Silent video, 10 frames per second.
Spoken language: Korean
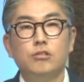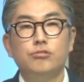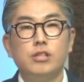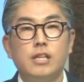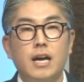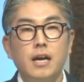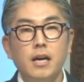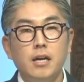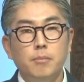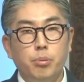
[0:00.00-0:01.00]

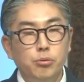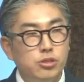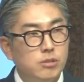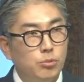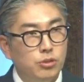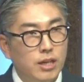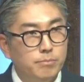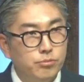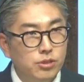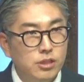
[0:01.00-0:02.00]
우리가 보지 못할
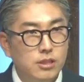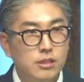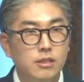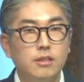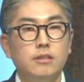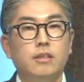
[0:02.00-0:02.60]
뿐이지